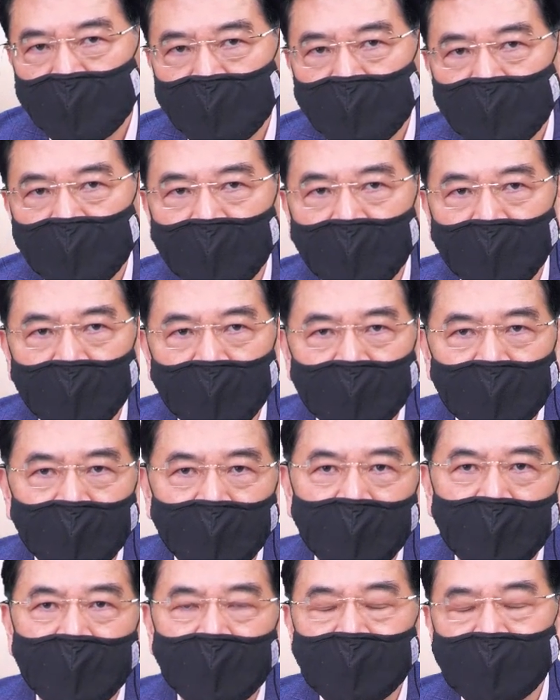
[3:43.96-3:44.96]
对不对？
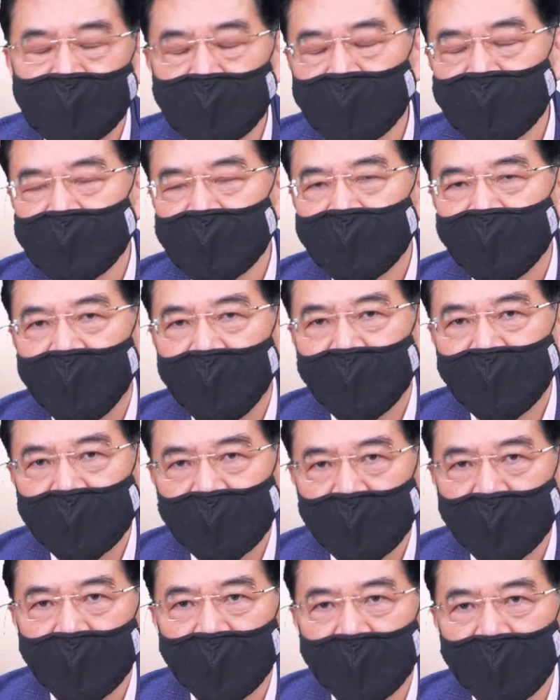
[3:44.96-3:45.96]
哇，手机卖不
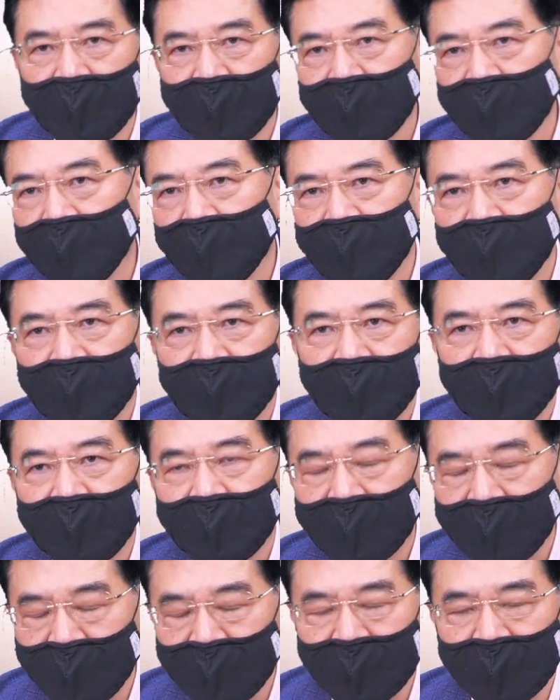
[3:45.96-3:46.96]
动了，供应链
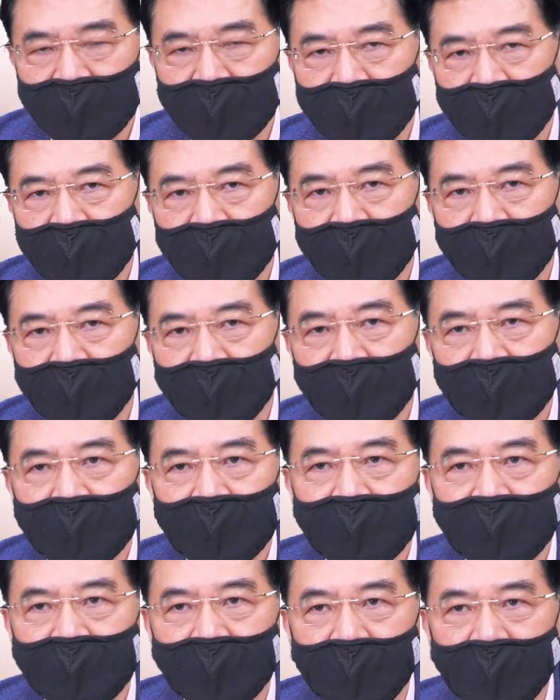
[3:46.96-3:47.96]
砍单了，对
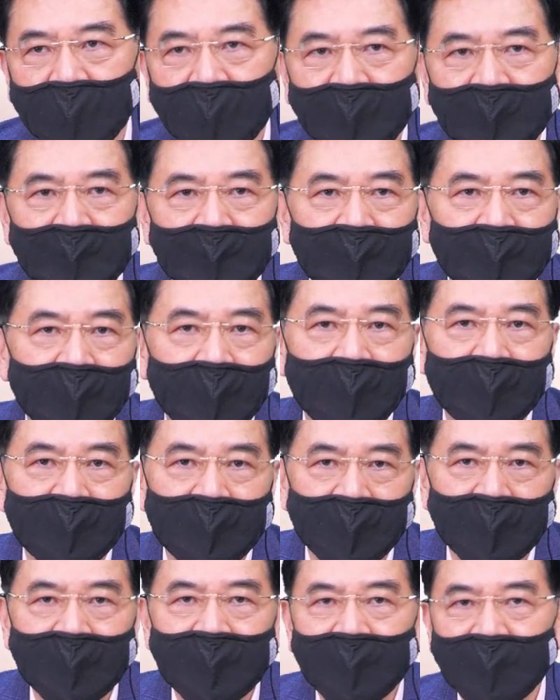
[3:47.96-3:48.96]
不对？哇，
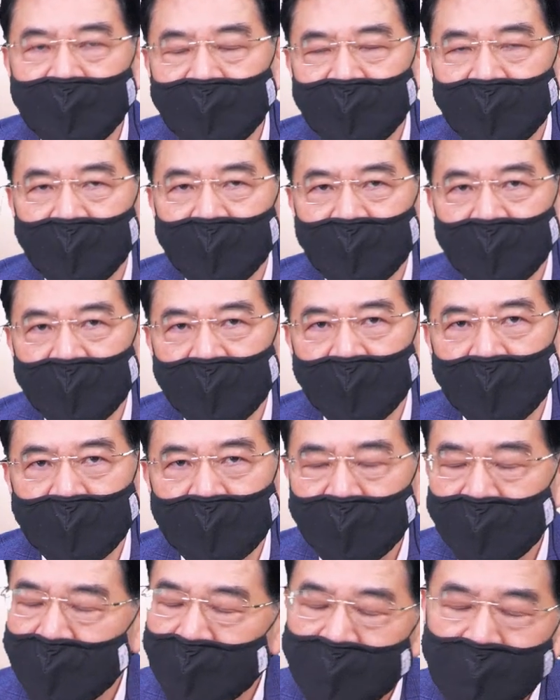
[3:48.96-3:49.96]
连电降频了，
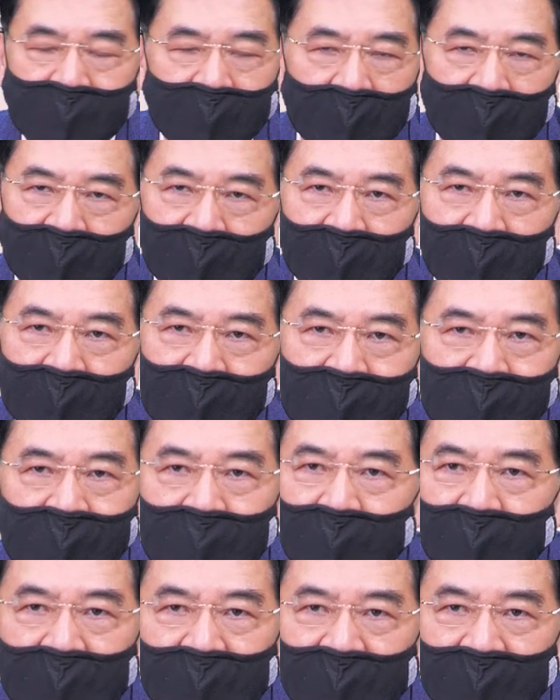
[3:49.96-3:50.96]
这都是上礼拜四
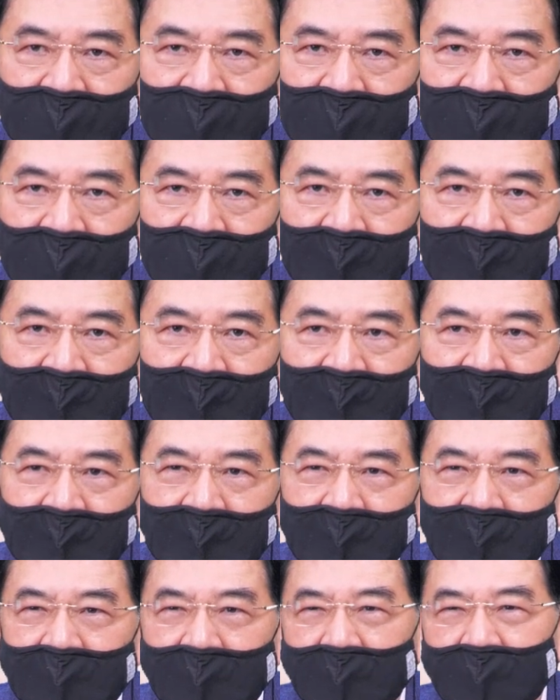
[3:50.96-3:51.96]
月份的。
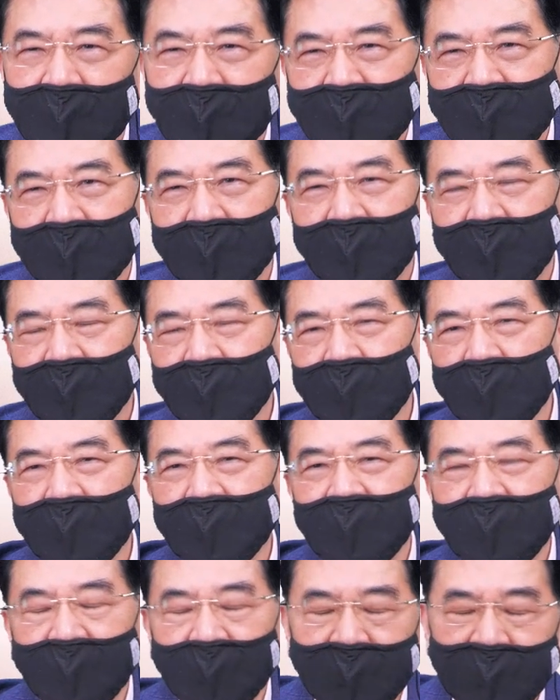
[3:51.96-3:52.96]
那我在二月
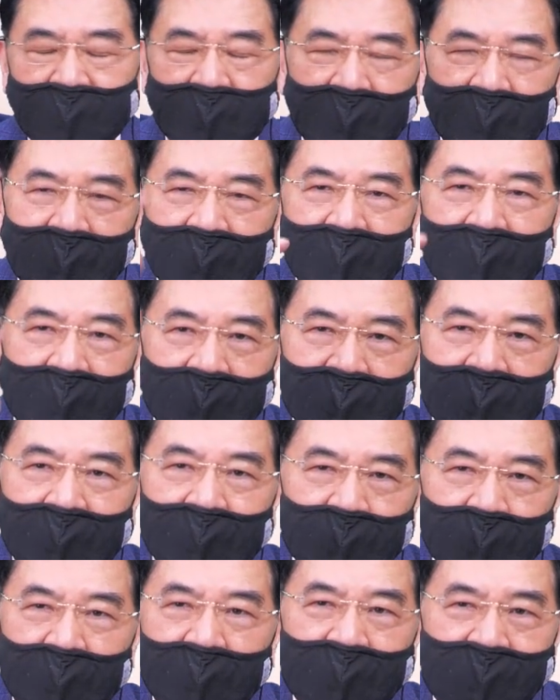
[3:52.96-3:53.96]
份，我在两个
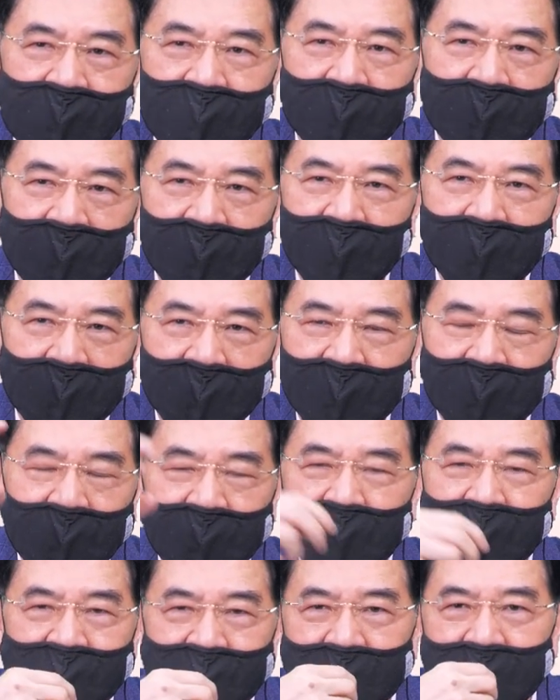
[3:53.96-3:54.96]
月前，两个
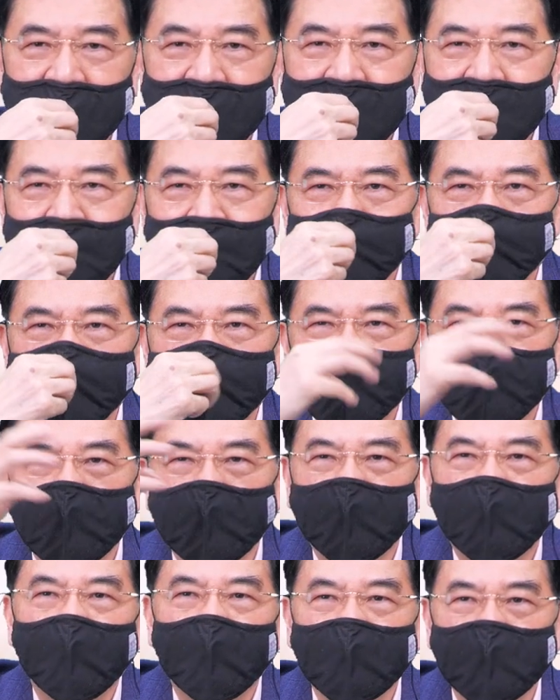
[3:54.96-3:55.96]
月前是不是警
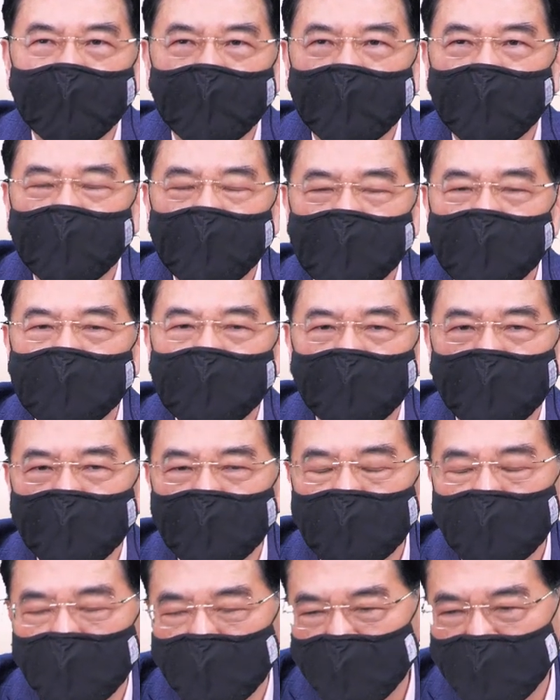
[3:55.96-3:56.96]
告你科技股
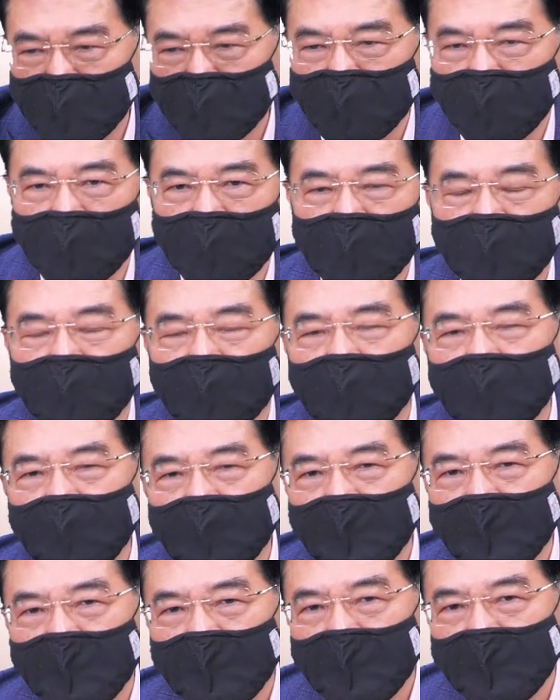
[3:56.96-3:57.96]
筹码转空？
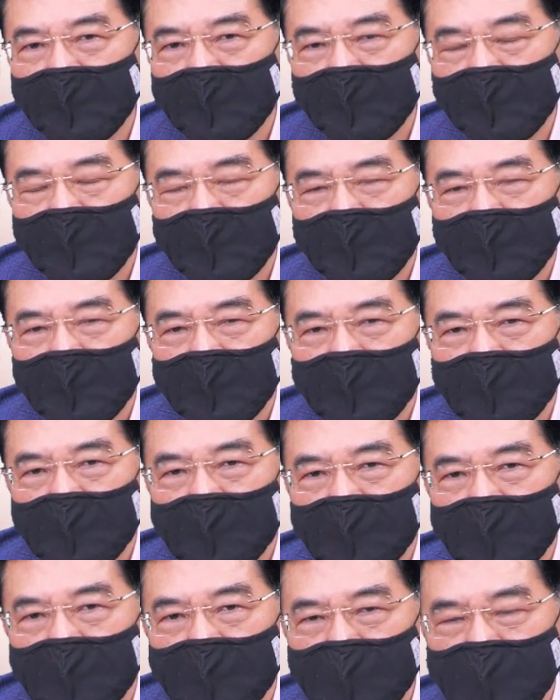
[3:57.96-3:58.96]

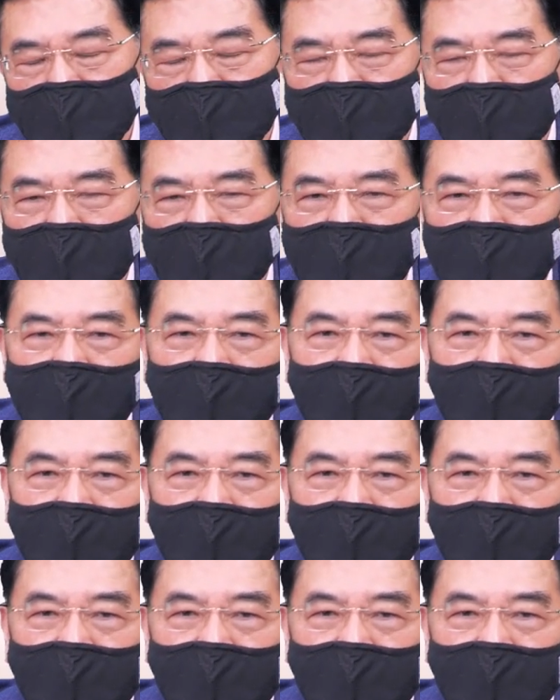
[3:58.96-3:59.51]
所以千金